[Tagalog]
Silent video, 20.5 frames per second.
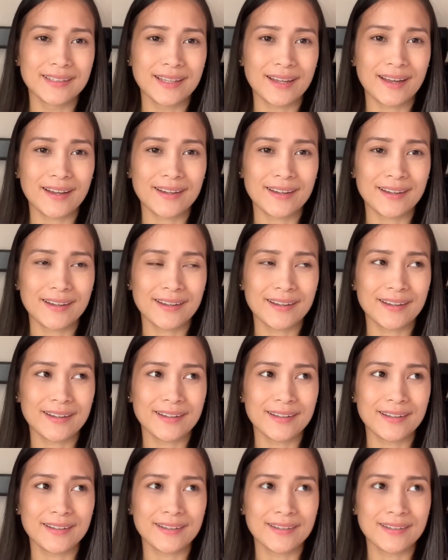
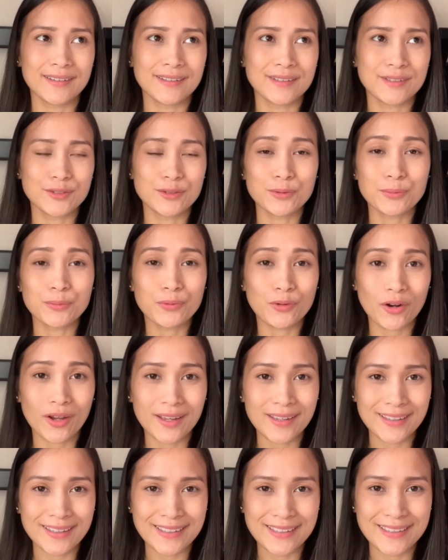
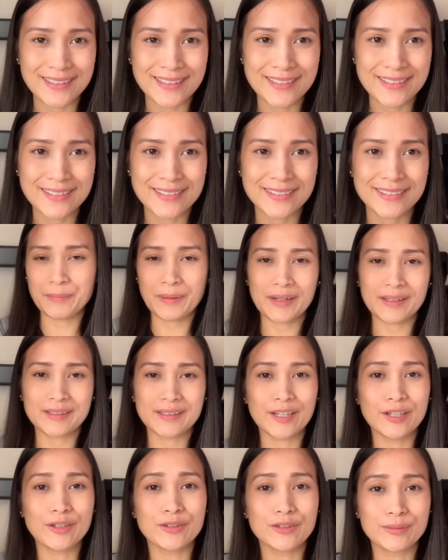nakaka-surprise. Parang
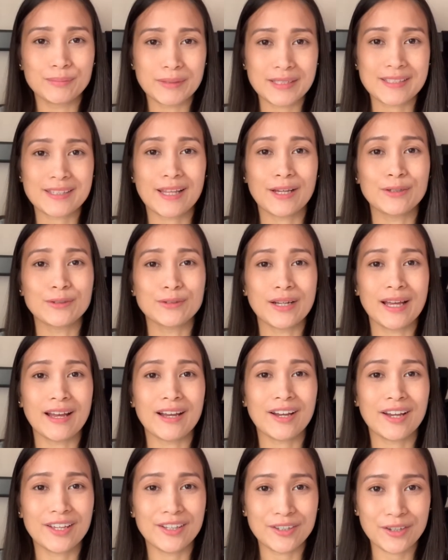ngayon, mas lalong
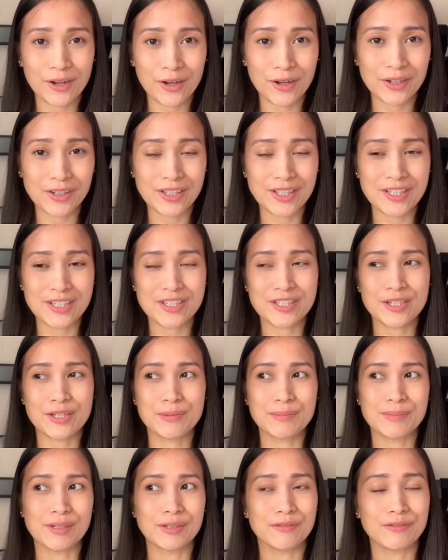nakaka-encourage
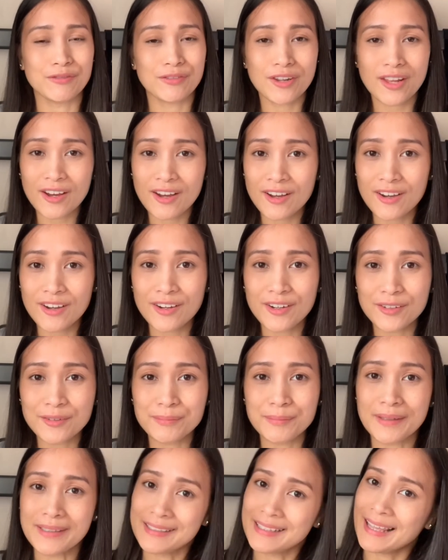na mag-vlog,
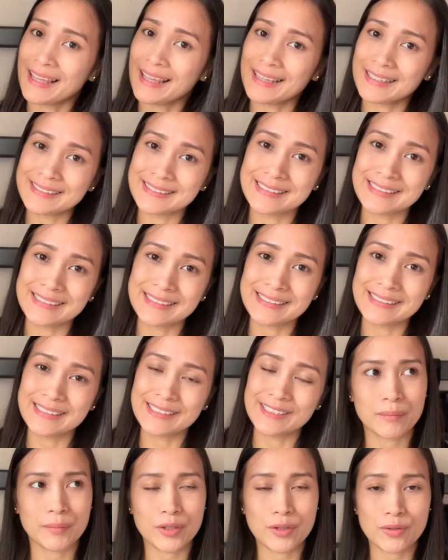
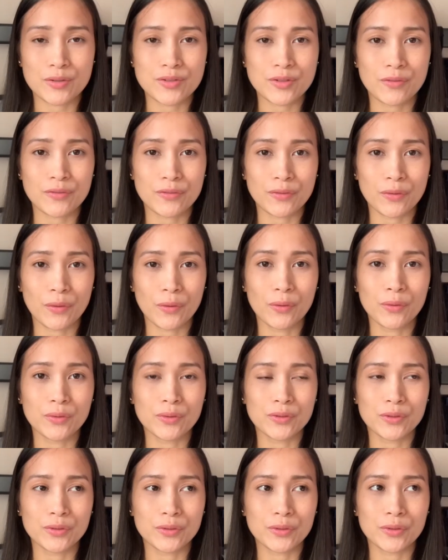mag-edit because of
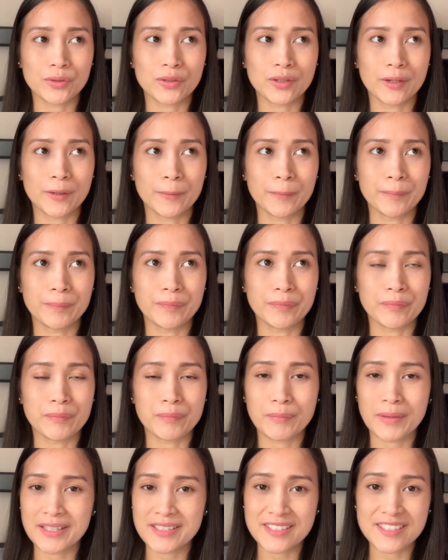all your um,
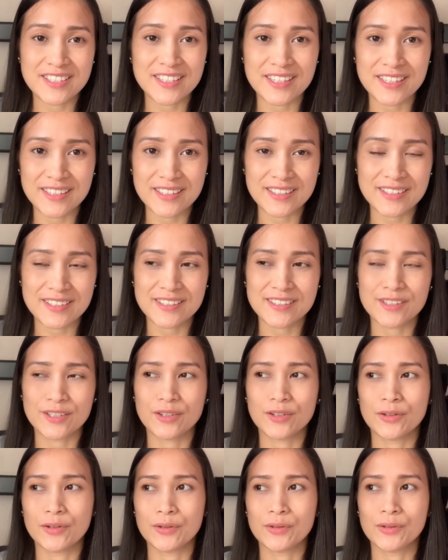messages,
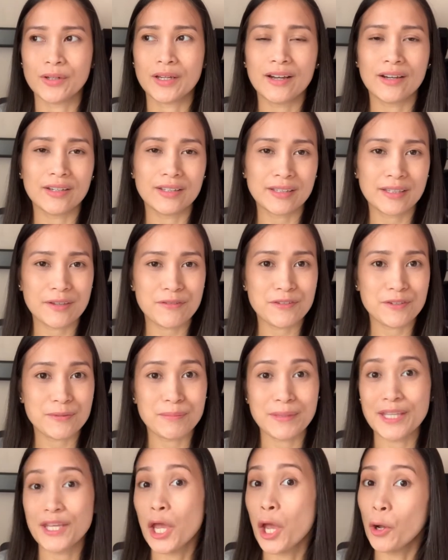you know. Uh, it gives
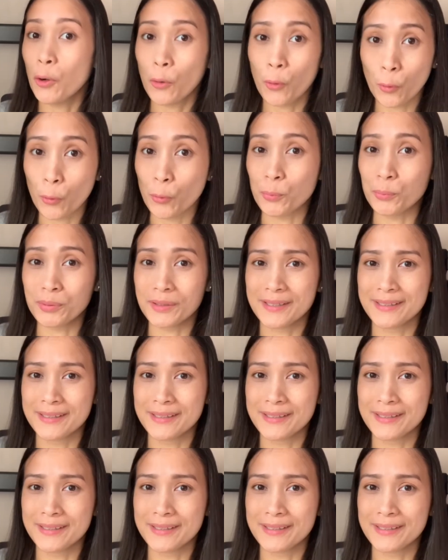me hope.